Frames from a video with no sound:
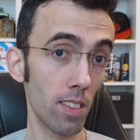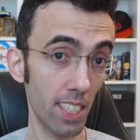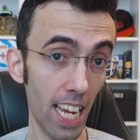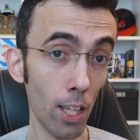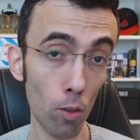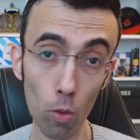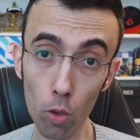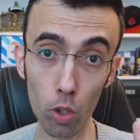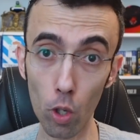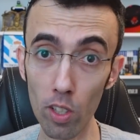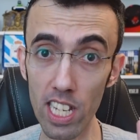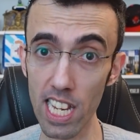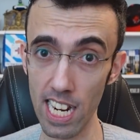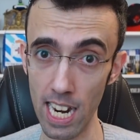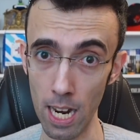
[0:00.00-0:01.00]
Che è tutto
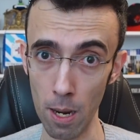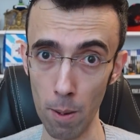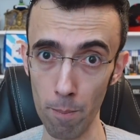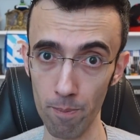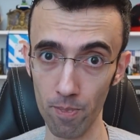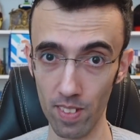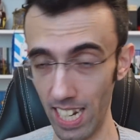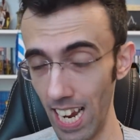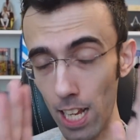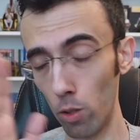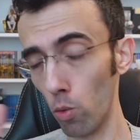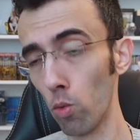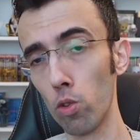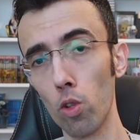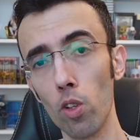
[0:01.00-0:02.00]
dire. Che
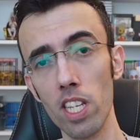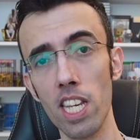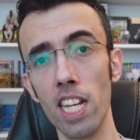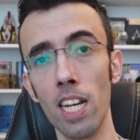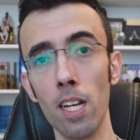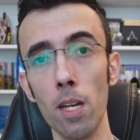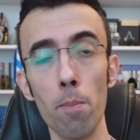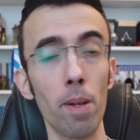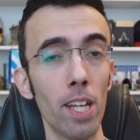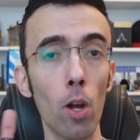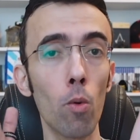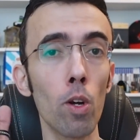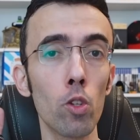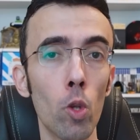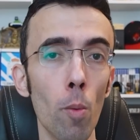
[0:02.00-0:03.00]
è tutto dire, perché
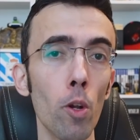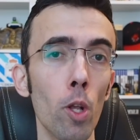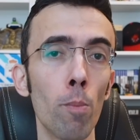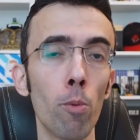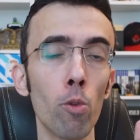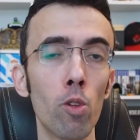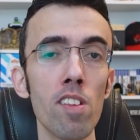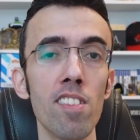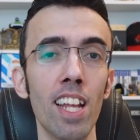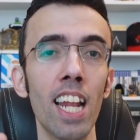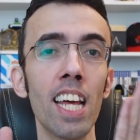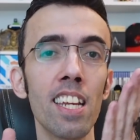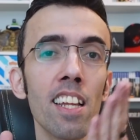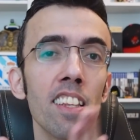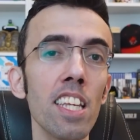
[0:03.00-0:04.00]
quantomeno dal punto di vista
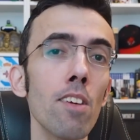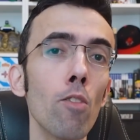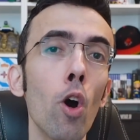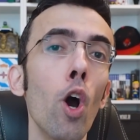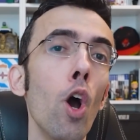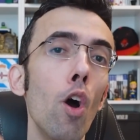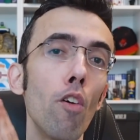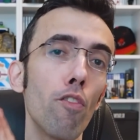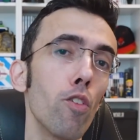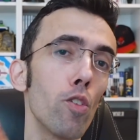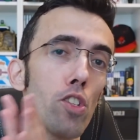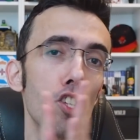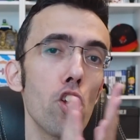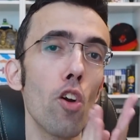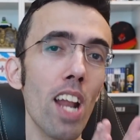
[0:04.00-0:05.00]
narrativo
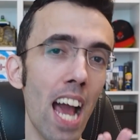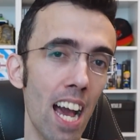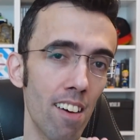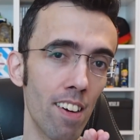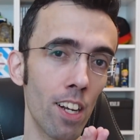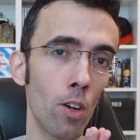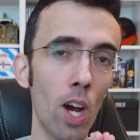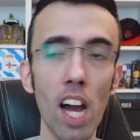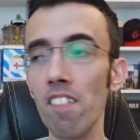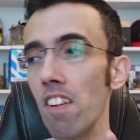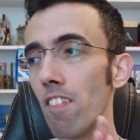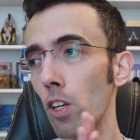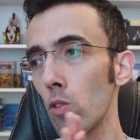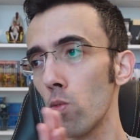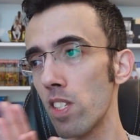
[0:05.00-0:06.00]
funzionavano,
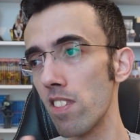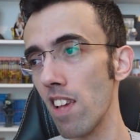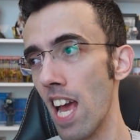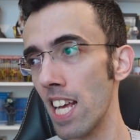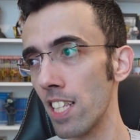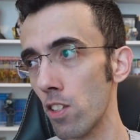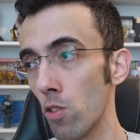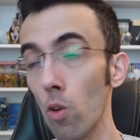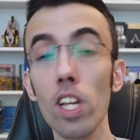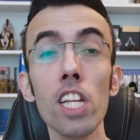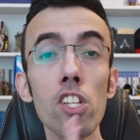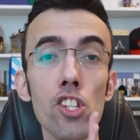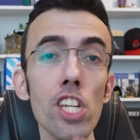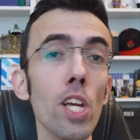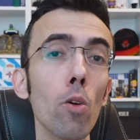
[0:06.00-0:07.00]
avevano un senso.
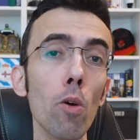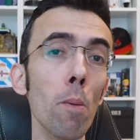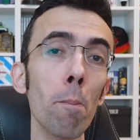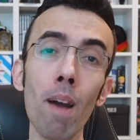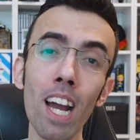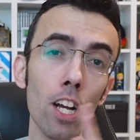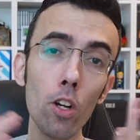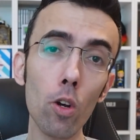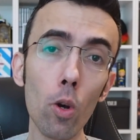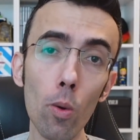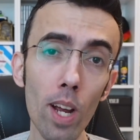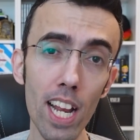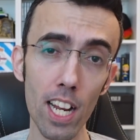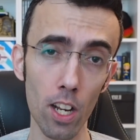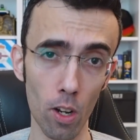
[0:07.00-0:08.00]
Il 5 manco
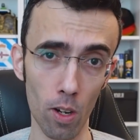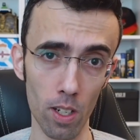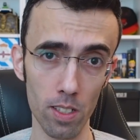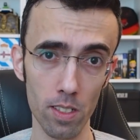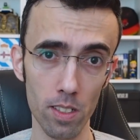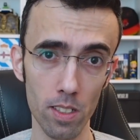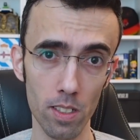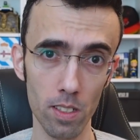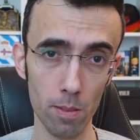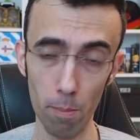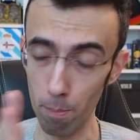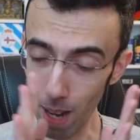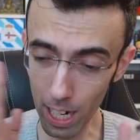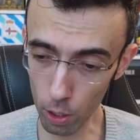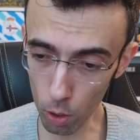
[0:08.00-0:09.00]
quello,
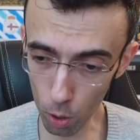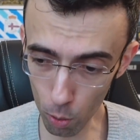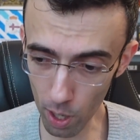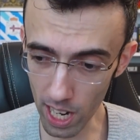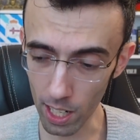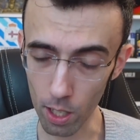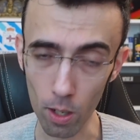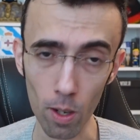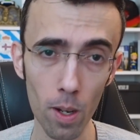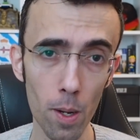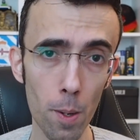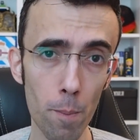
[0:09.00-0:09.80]
manco quello.